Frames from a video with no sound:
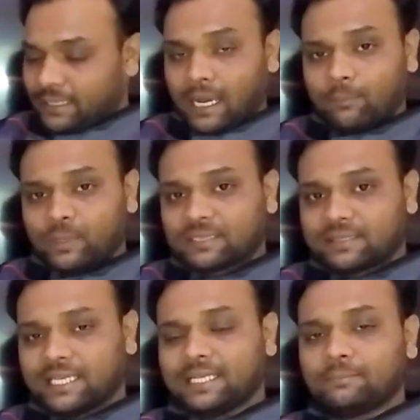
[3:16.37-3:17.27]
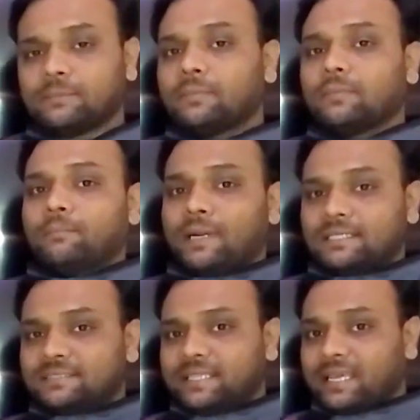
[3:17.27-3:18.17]
यहाँ पर तीन
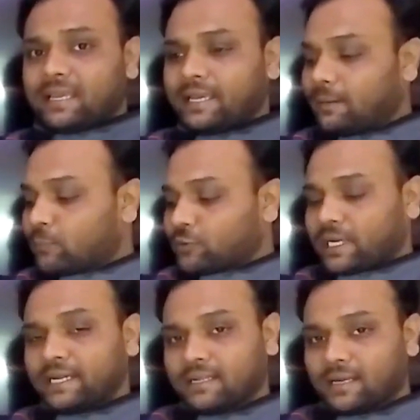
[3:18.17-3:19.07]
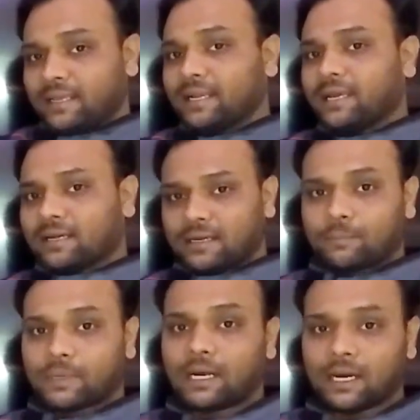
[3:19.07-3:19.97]
बेल्ट दिए गए आपको टाइट करने के लिए अगर
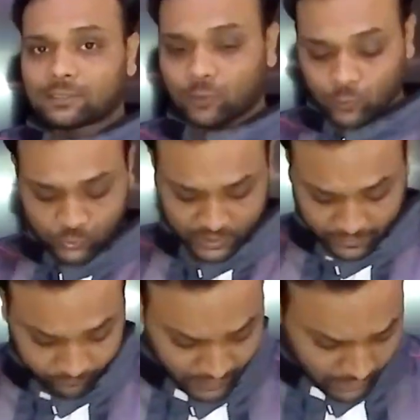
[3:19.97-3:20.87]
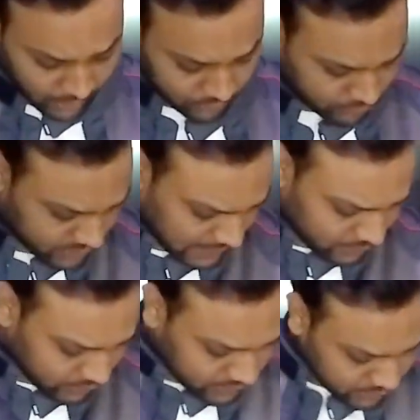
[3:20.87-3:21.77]
आपका हाथ लूज है और दूसरा
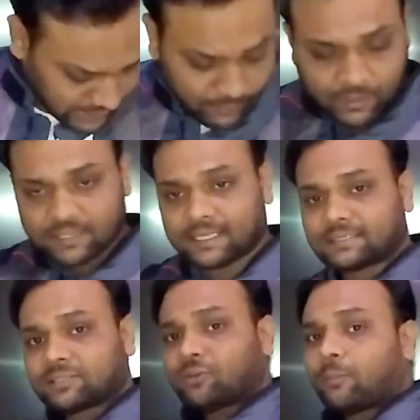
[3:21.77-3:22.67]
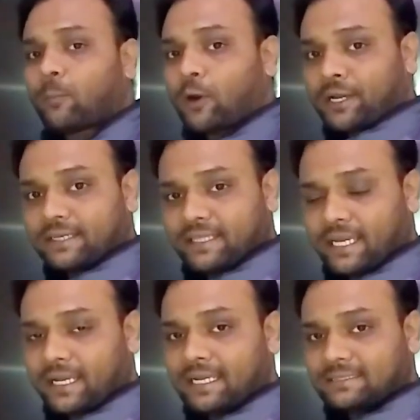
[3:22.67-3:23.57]
दोस्तों यहाँ पर देख सकते हो पॉकेट
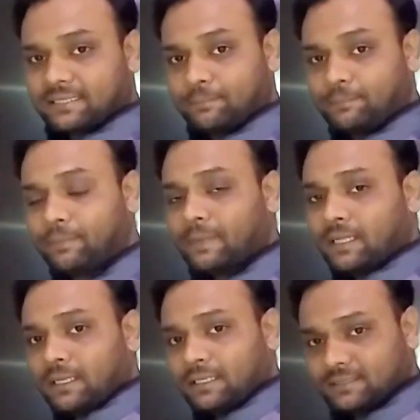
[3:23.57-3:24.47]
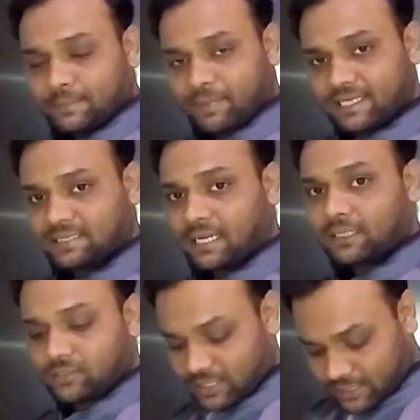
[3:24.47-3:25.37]
दिया गया है जिप जिप के
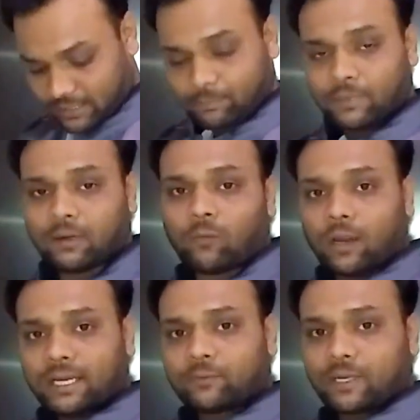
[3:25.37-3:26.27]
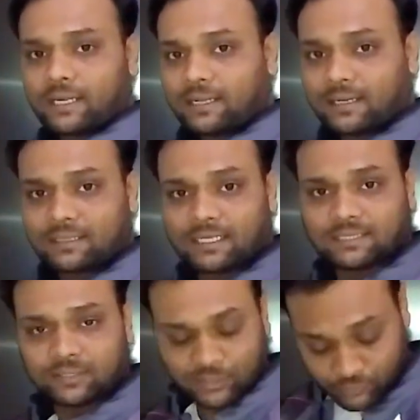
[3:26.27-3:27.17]
साथ अगर आप वॉलेट वगैरह रखना
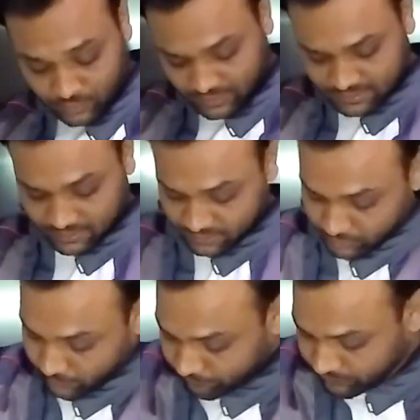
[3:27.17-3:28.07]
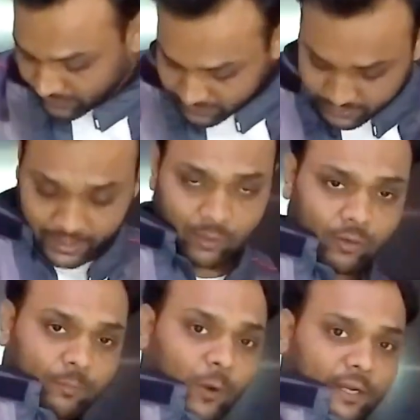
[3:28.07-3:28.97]
चाहते हो तो रख सकते हो एक
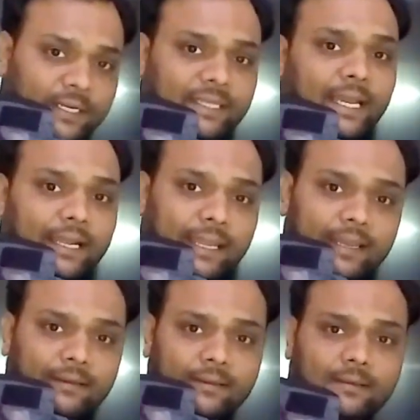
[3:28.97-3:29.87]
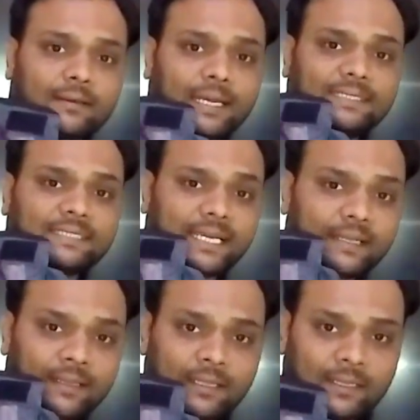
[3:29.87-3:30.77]
और पॉकेट दिया गया है राइट
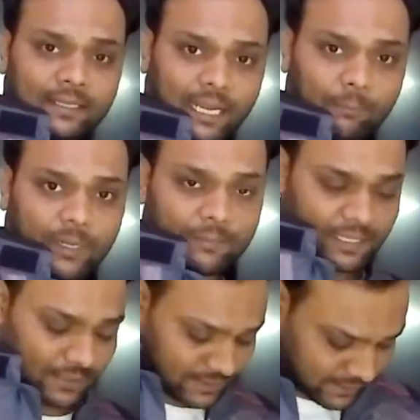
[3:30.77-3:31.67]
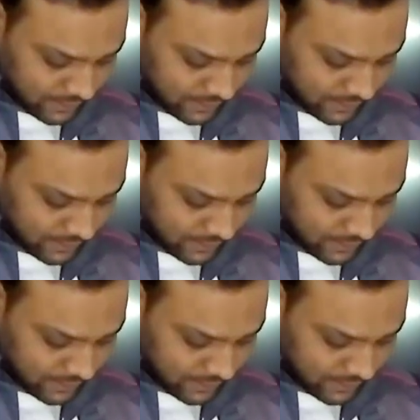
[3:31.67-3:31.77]
साइड यहाँ पर भी रख